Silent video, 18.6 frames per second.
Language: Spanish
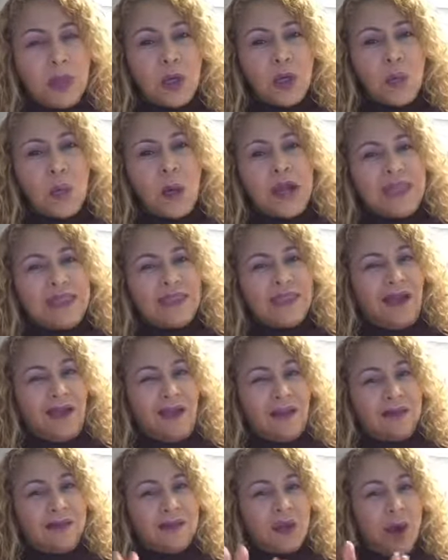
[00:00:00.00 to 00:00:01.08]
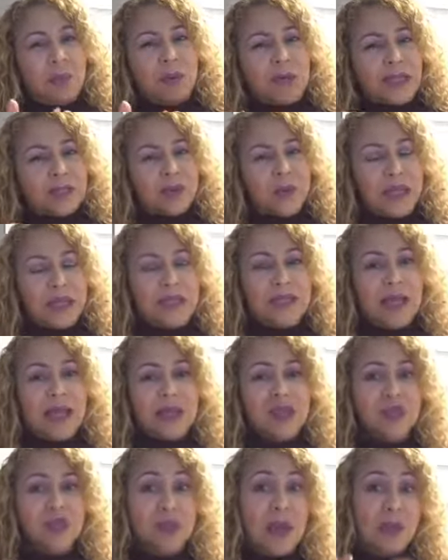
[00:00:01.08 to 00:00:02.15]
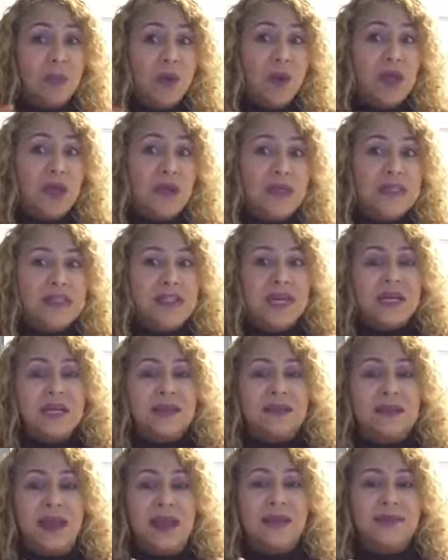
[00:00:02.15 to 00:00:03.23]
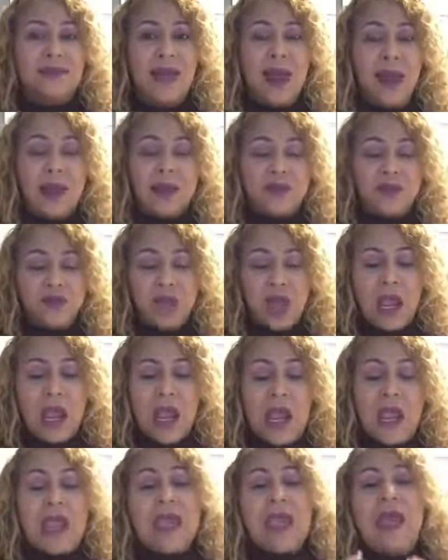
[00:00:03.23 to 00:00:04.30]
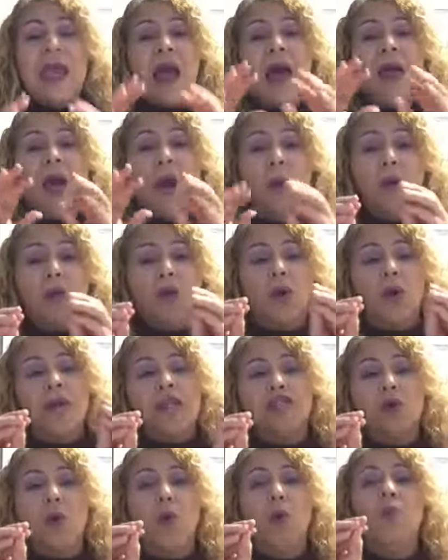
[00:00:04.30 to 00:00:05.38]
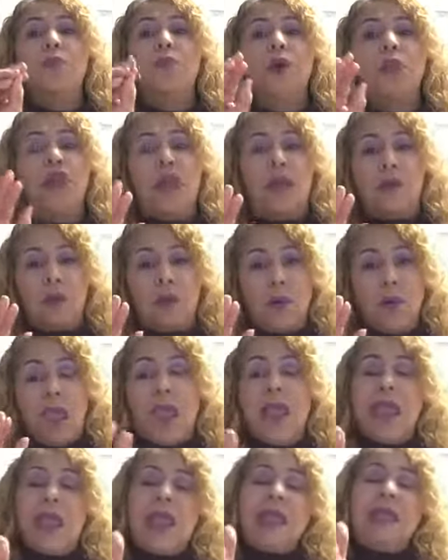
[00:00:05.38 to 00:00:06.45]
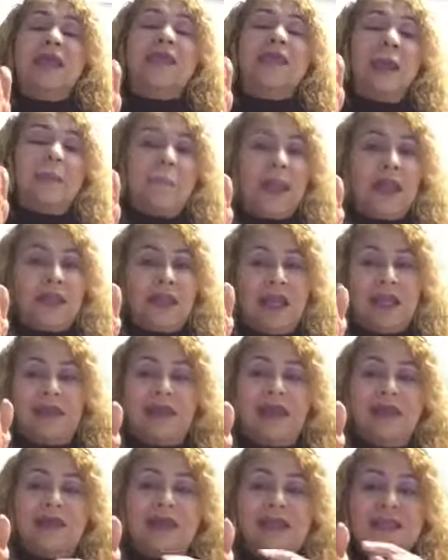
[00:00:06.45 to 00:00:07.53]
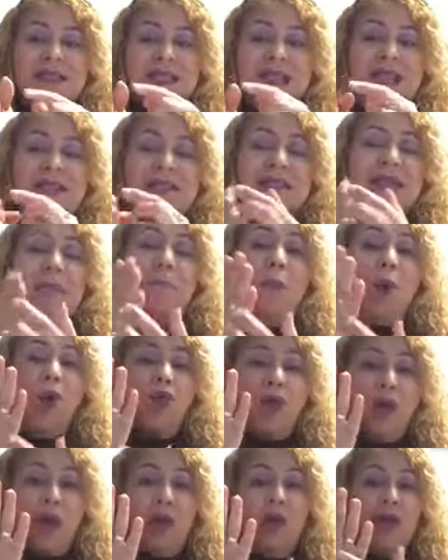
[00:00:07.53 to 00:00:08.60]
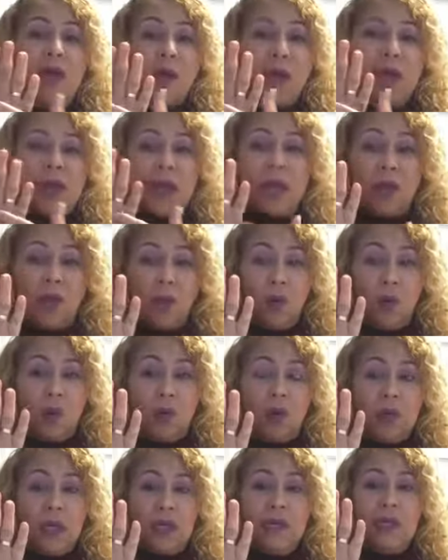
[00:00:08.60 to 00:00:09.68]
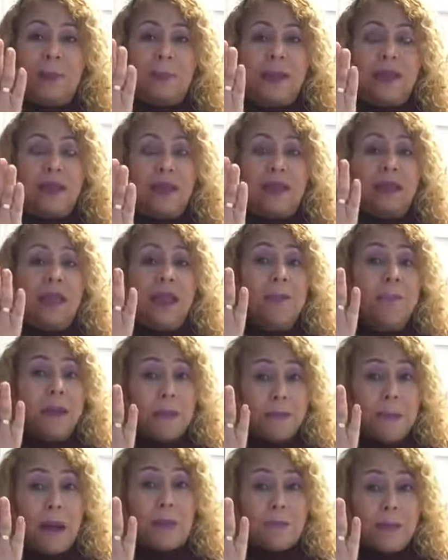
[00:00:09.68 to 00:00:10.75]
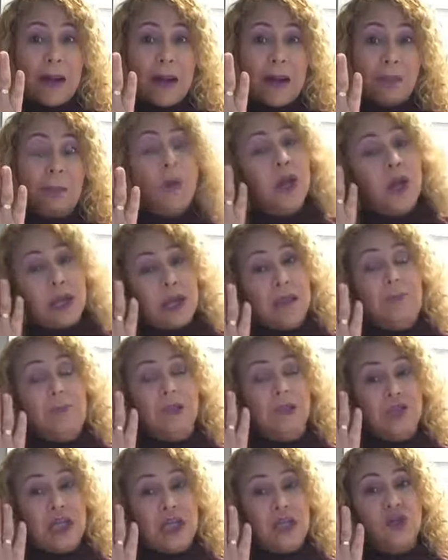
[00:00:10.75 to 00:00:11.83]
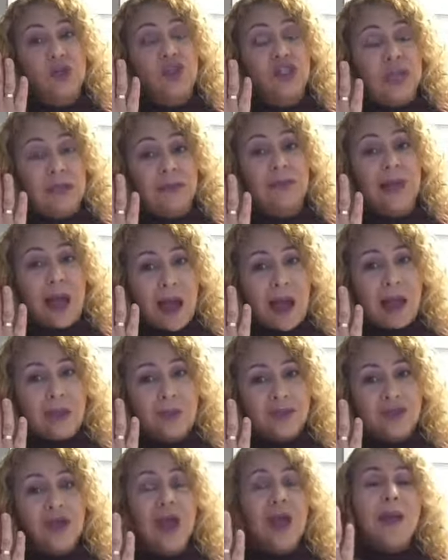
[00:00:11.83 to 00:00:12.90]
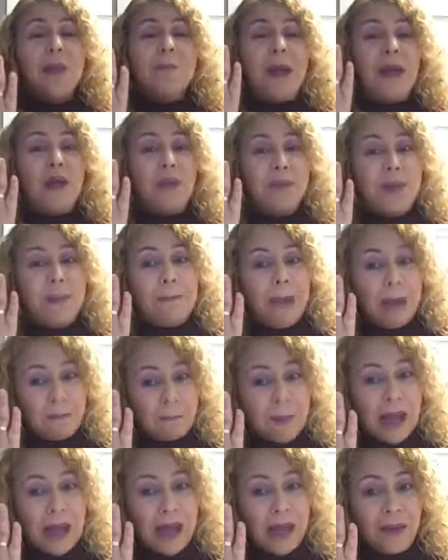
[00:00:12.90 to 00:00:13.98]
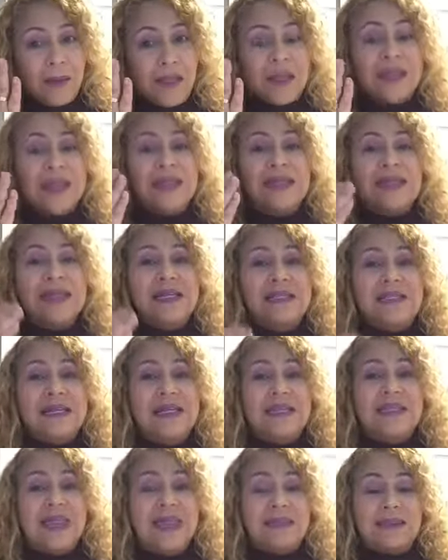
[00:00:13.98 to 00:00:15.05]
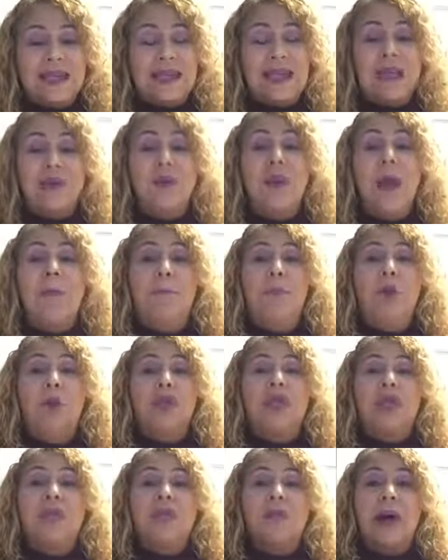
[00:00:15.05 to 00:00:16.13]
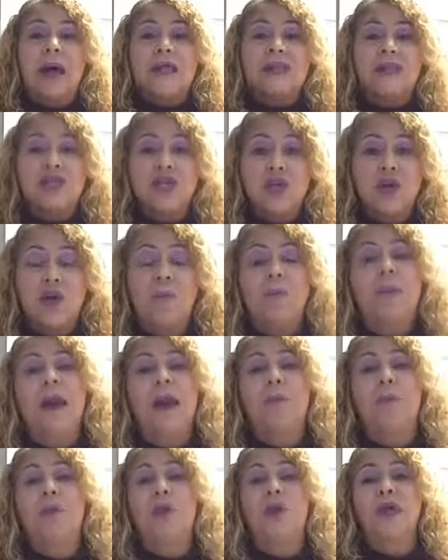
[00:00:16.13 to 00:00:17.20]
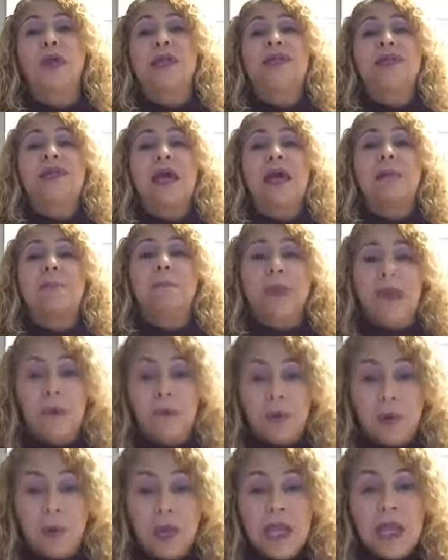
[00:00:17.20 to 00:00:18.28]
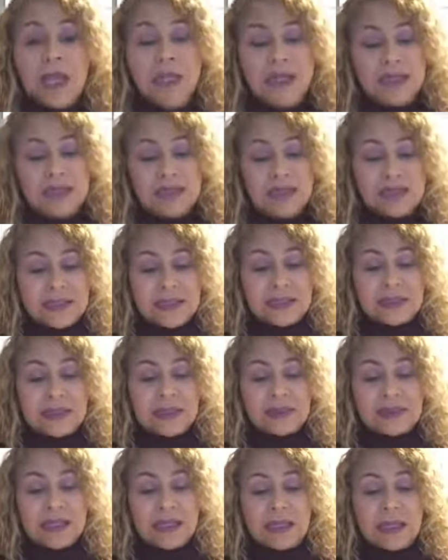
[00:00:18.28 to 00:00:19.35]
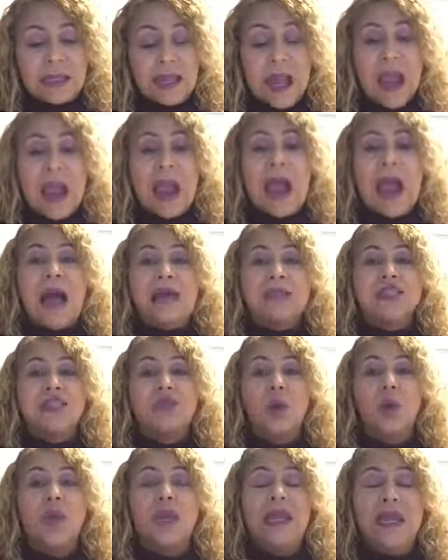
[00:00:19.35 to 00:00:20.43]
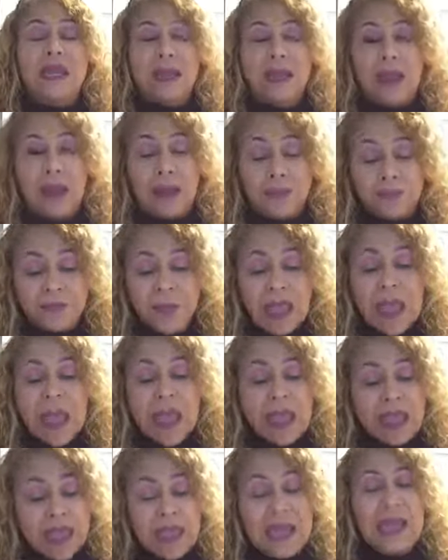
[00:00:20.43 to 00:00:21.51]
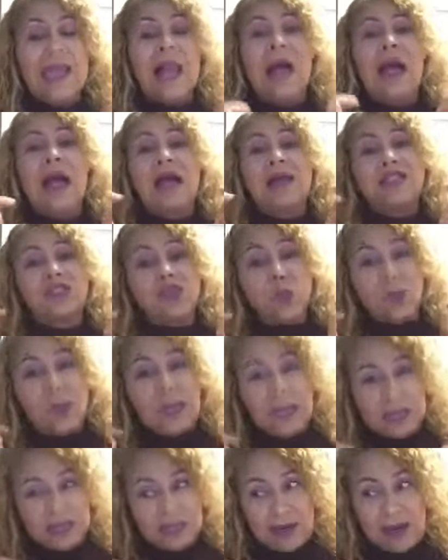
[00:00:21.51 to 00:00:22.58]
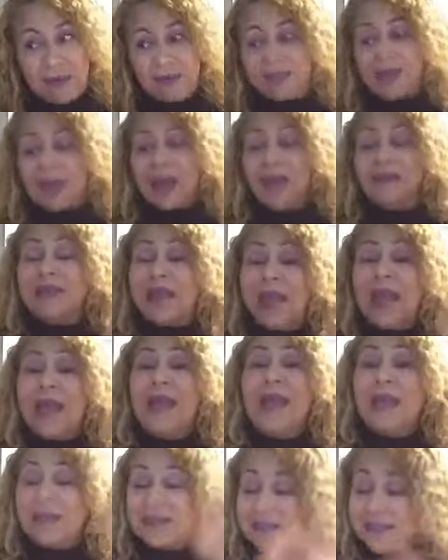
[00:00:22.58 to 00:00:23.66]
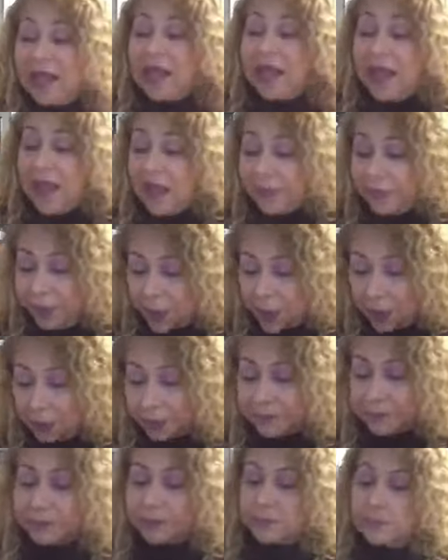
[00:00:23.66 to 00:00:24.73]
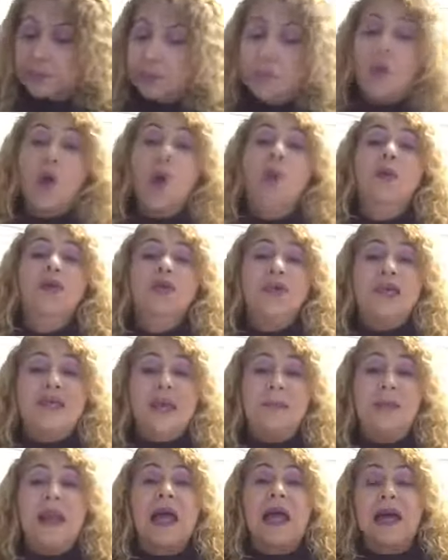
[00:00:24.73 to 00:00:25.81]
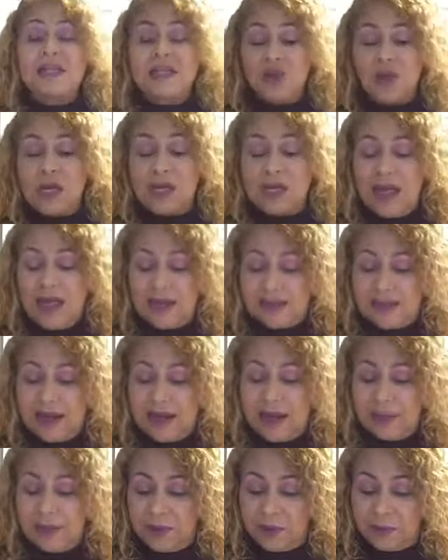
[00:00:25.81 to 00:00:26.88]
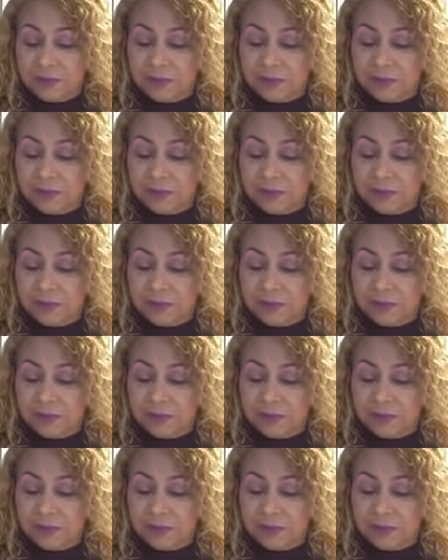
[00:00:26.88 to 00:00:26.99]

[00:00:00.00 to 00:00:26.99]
¿Modelo 40? te voy a poner 40 años, qué modelo es Jenny, 30 años, y cada uno es un modelo. Independiente de si ese modelo de vehículo, independiente, mi papá, por ejemplo, tiene 80 años, pero mi papá necesita tener una motivación para poder estar vivo, necesita tener gasolina. Y la gasolina del cerebro, ¿cómo se llama la gasolina del cerebro?